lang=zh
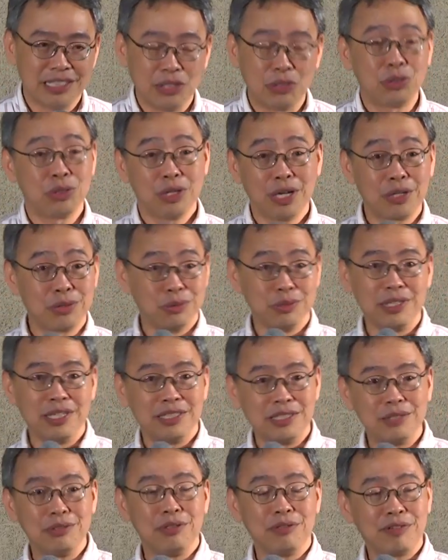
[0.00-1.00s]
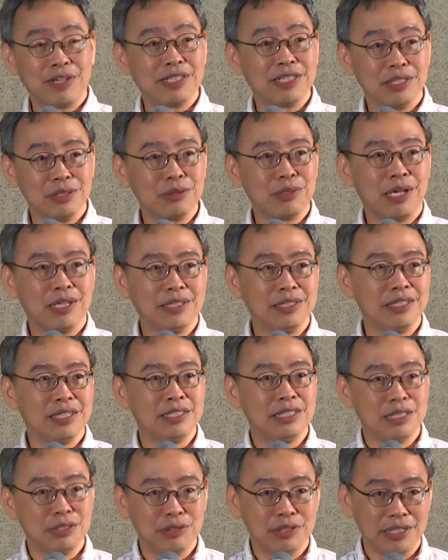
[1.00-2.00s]
你需要古典几率发展出来那些
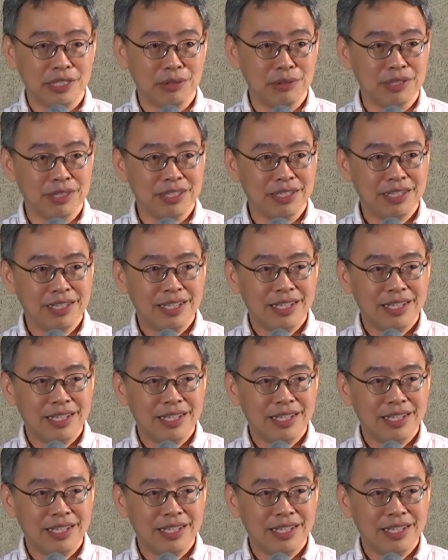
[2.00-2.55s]
几率理论，